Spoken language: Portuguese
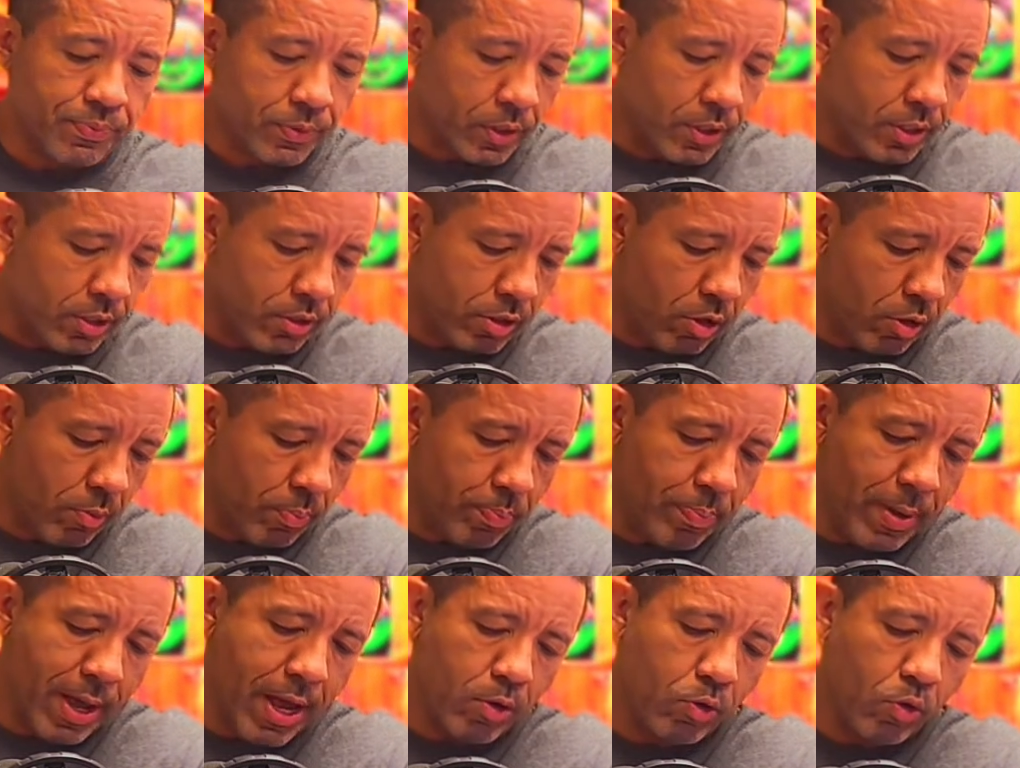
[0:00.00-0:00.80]
Então,
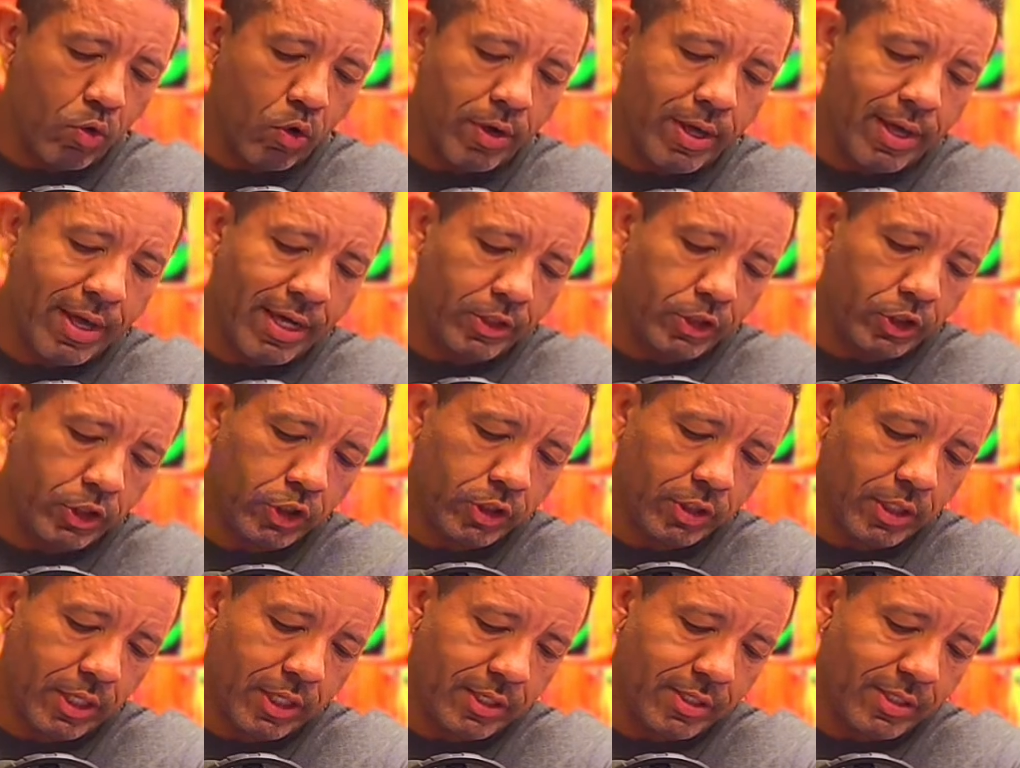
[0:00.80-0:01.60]
percorrer a
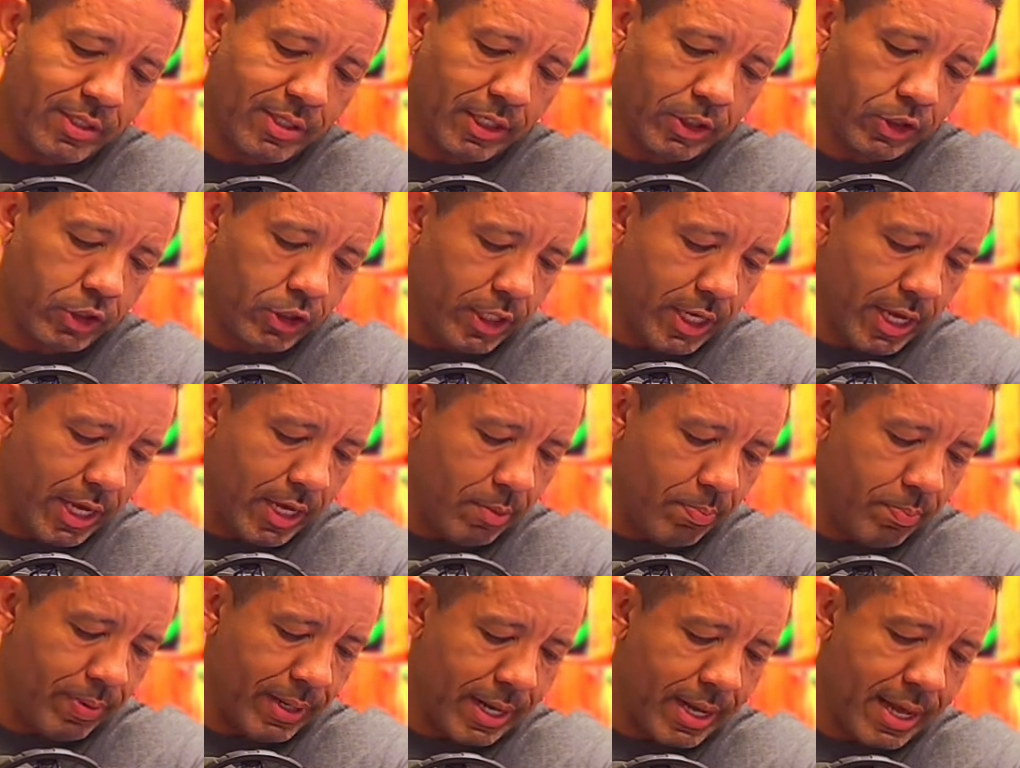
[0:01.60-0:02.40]
distância de
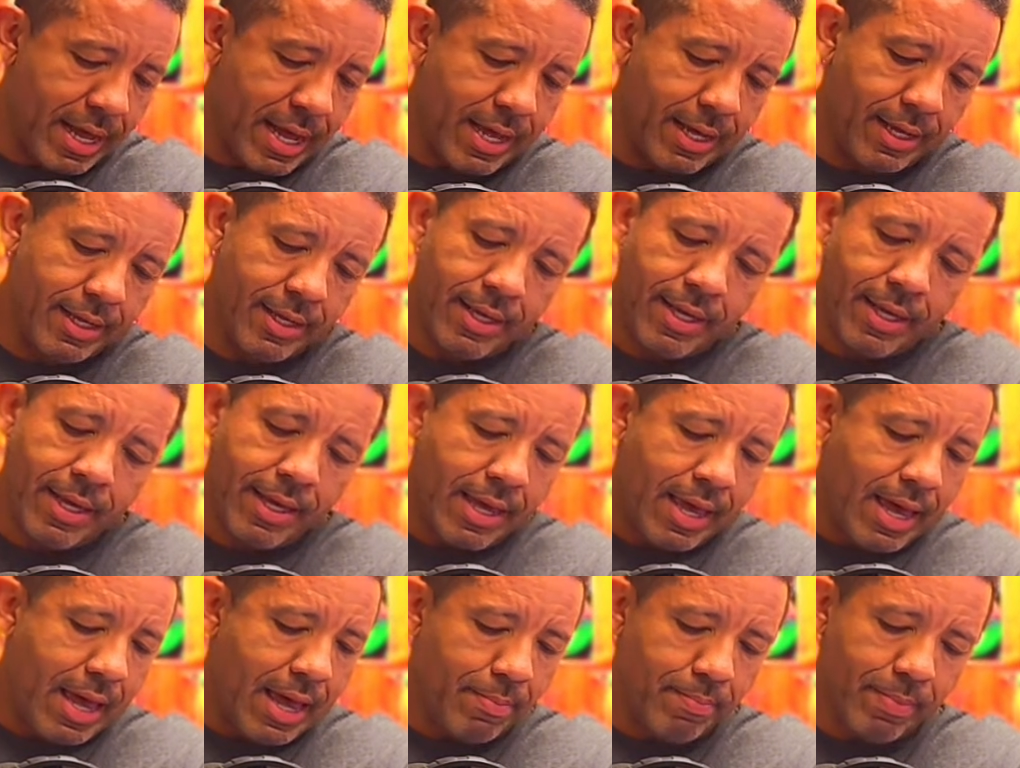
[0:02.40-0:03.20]
R para A
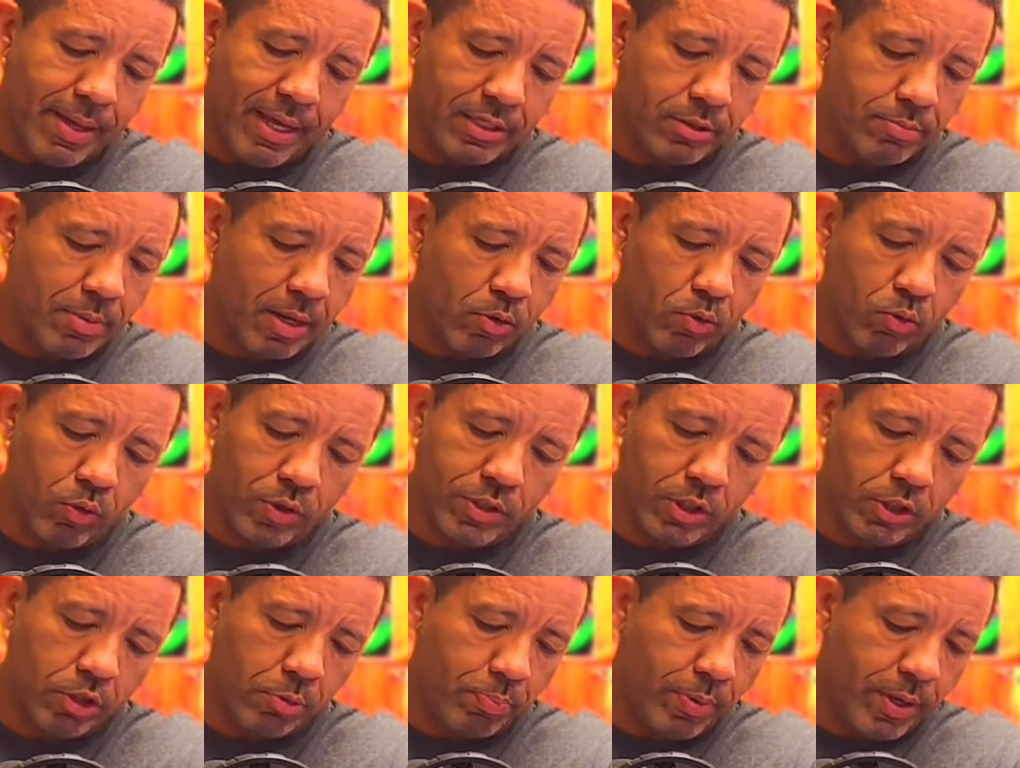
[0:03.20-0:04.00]
é a mesma
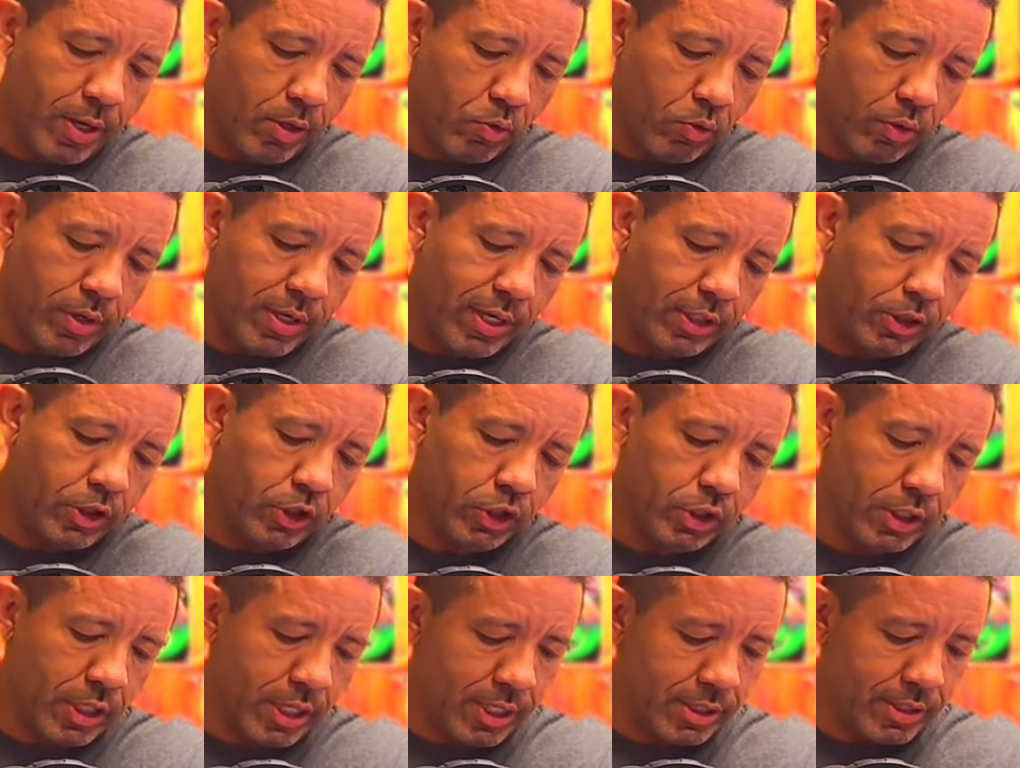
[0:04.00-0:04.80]
coisa de percorrer a
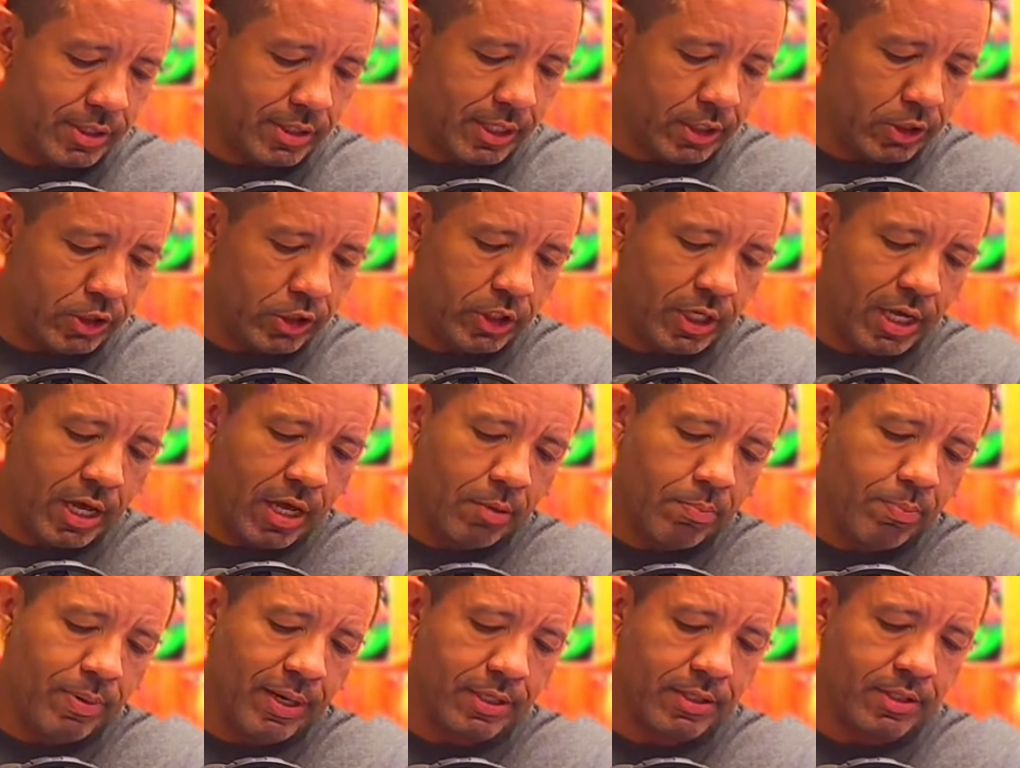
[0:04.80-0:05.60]
distância de
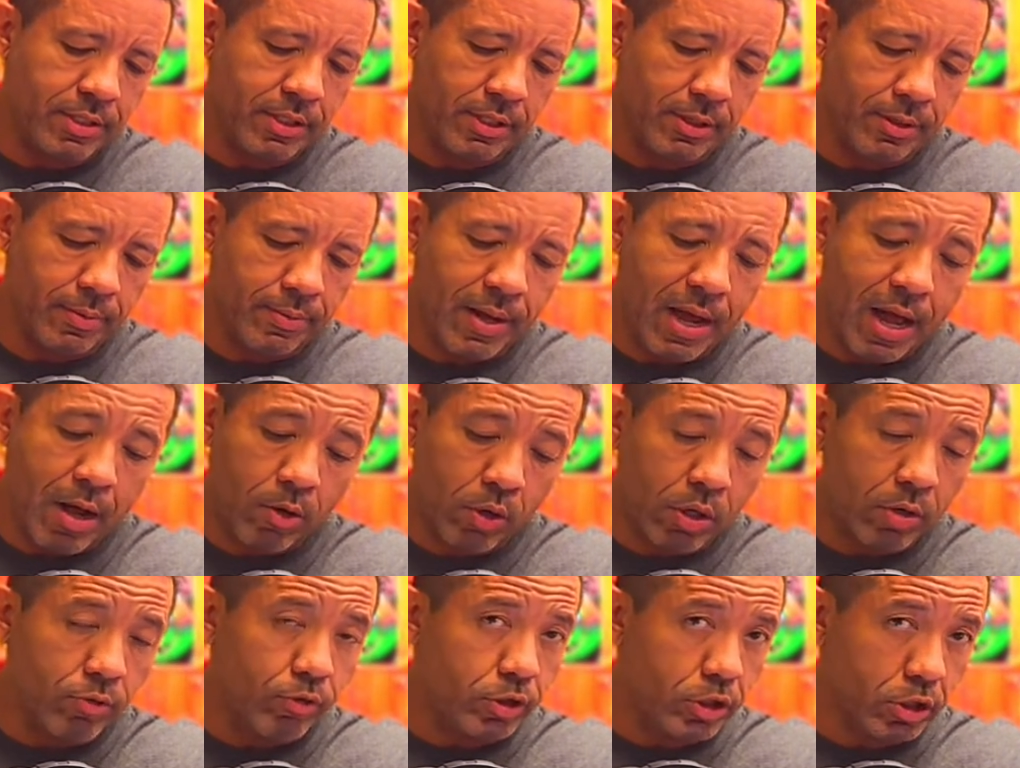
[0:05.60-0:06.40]
R para C.
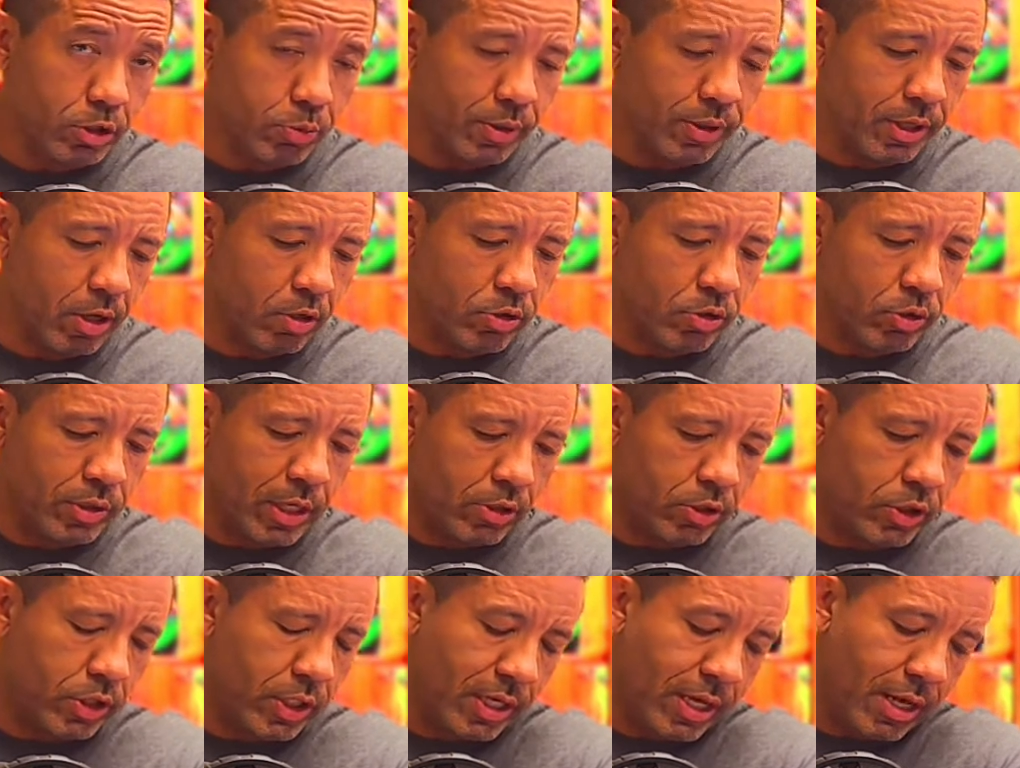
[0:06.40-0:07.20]
Agora eu vou te explicar onde eu
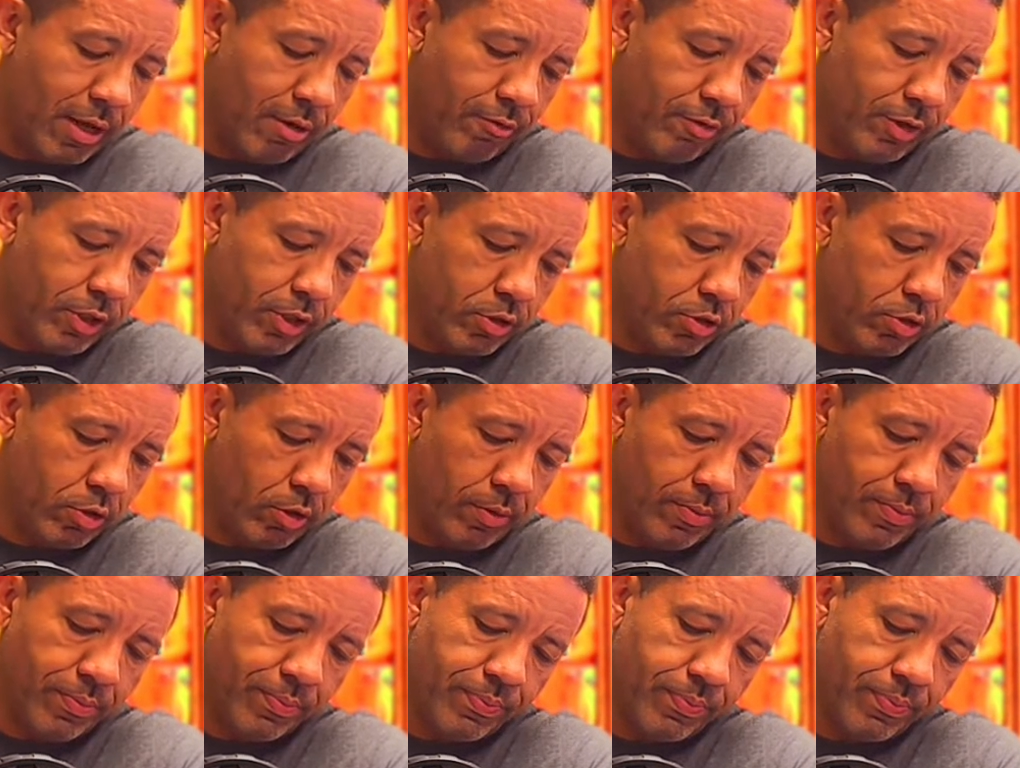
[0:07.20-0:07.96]
quero chegar. Veja só.